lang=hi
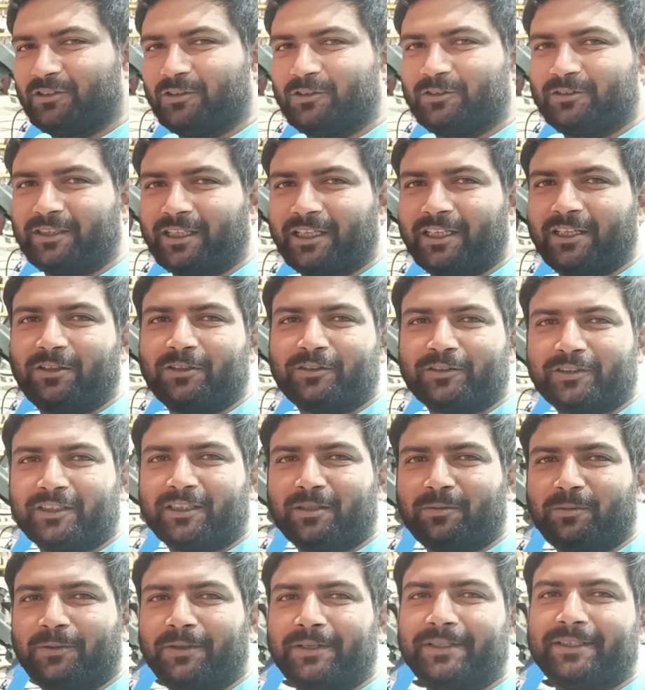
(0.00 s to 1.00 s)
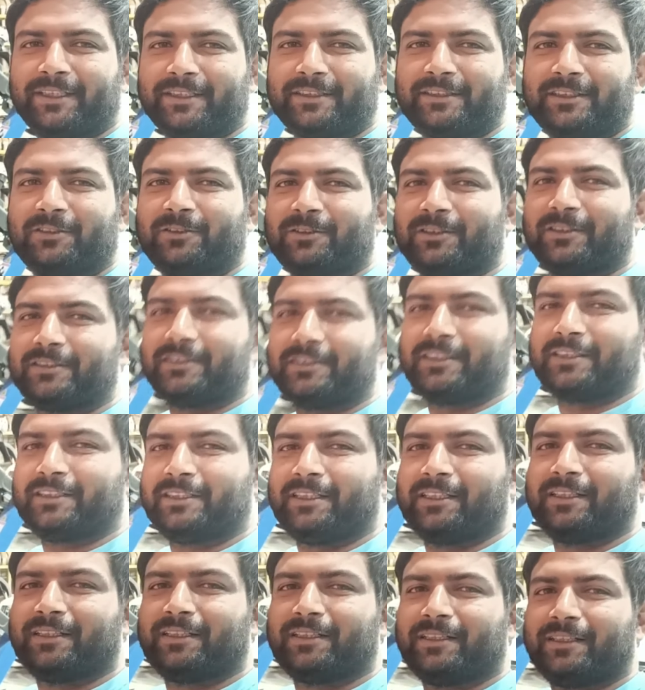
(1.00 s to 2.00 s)
जो जगह होती है ना पॉइंट अच्छा होना
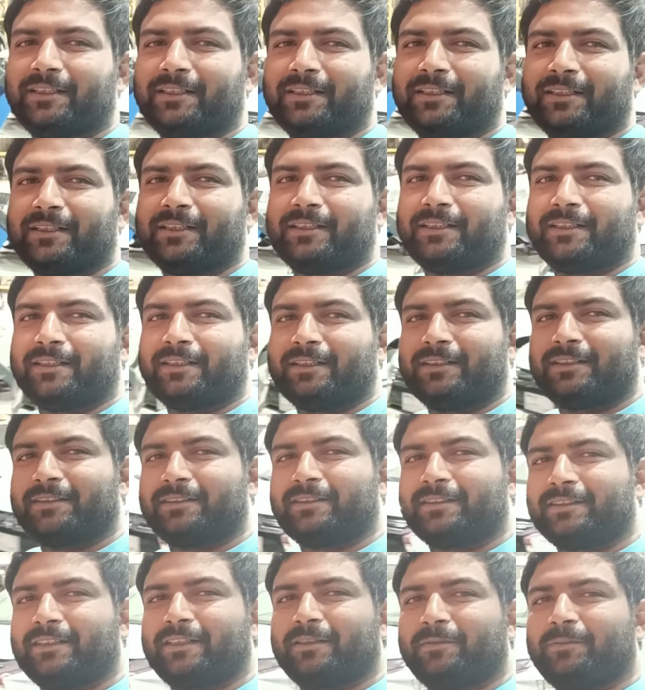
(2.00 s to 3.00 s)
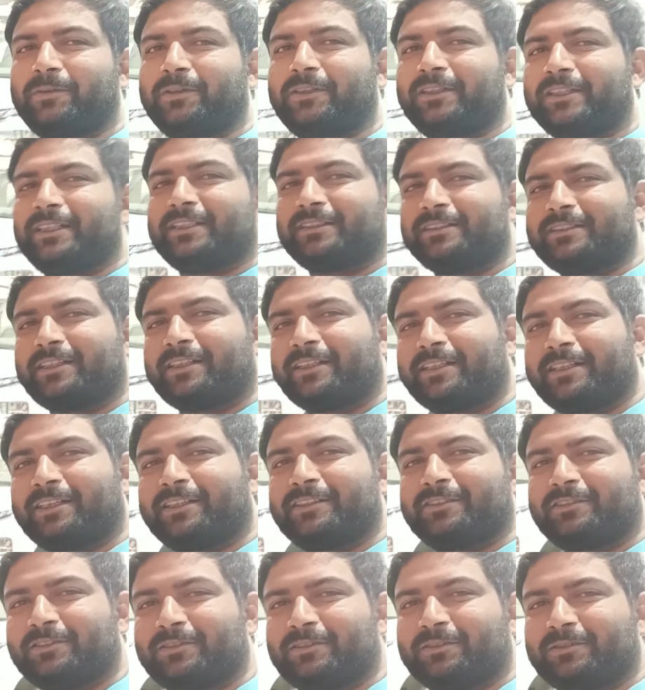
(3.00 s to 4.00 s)
चाहिए ठीक है पॉइंट अच्छा
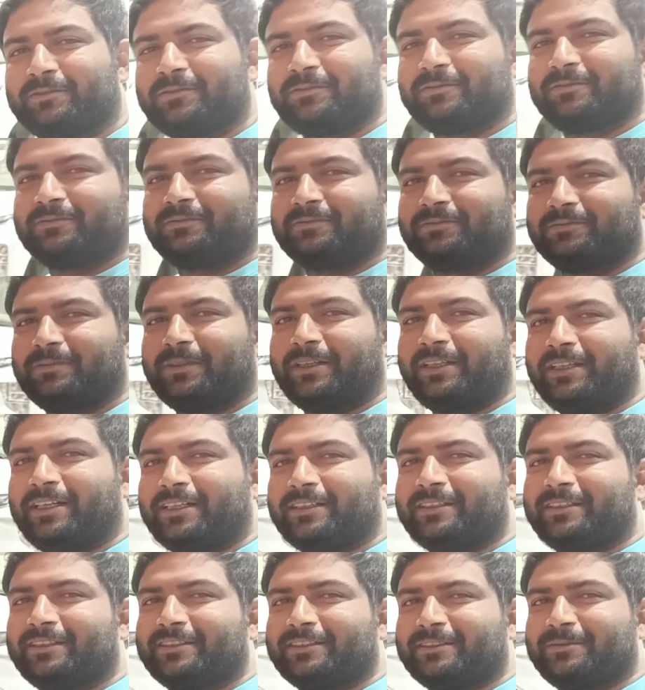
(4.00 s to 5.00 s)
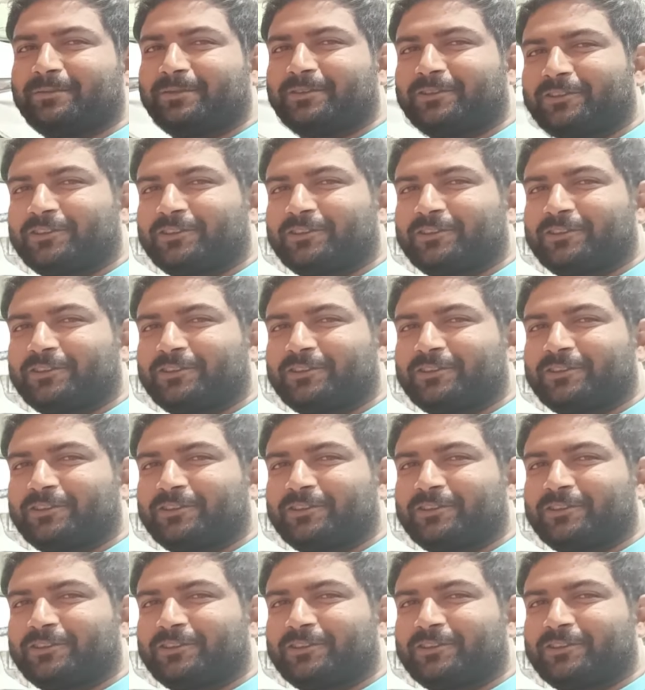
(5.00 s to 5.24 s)
रहेगा तो मिल जाता है सब